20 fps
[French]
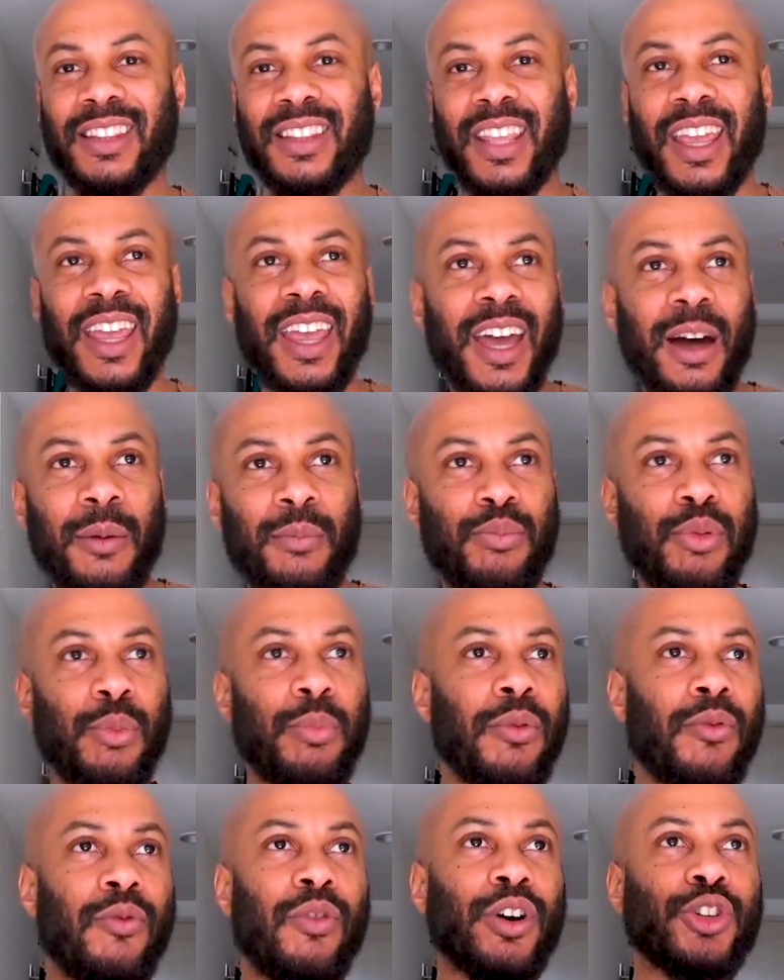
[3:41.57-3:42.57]
termes pour
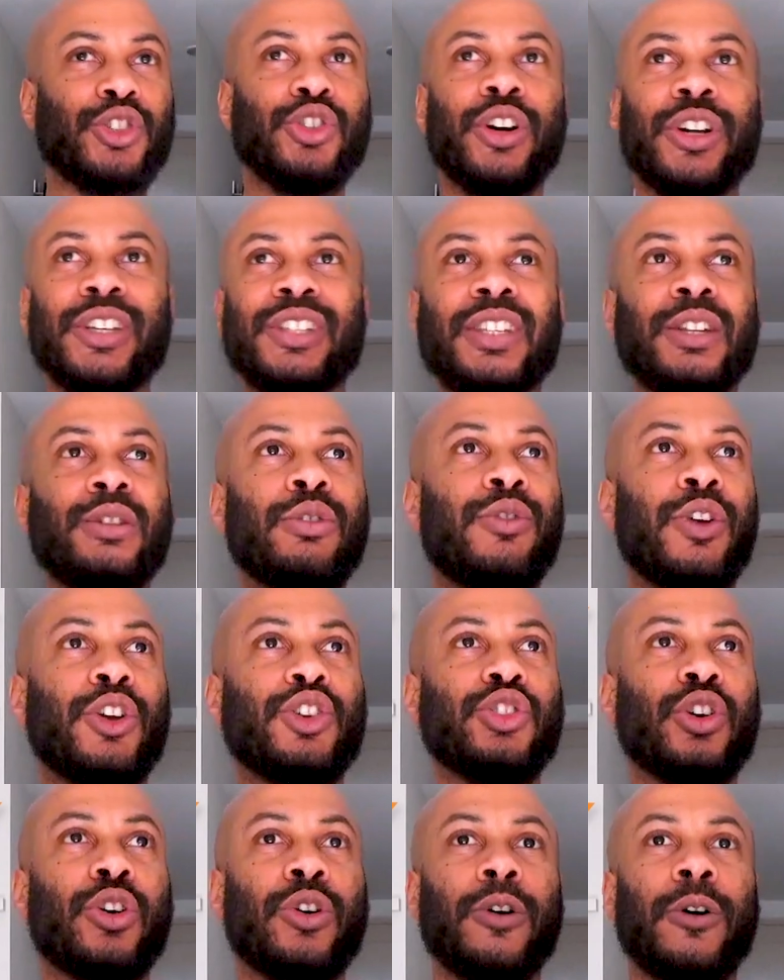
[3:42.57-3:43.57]
pouvoir genre essayer de faire
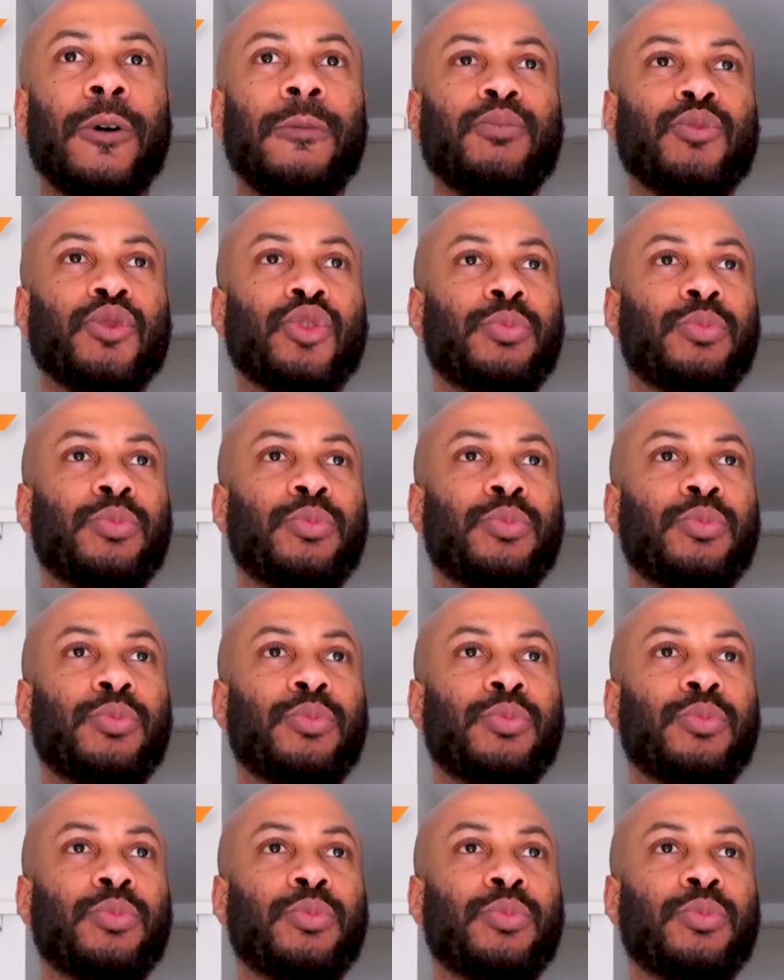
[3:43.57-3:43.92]
genre euh,